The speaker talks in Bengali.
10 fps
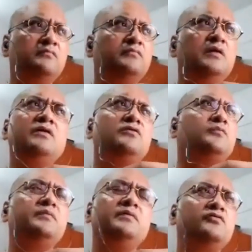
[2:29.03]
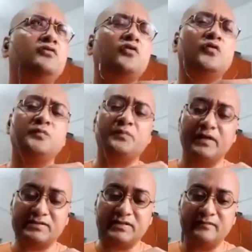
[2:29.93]
বিভিন্ন বিভিন্ন রকম
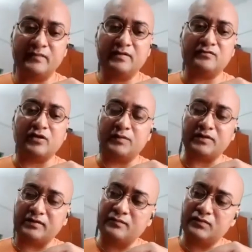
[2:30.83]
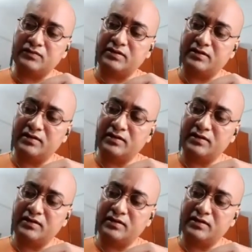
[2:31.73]
পেয়েছি তবে তাদের মধ্যে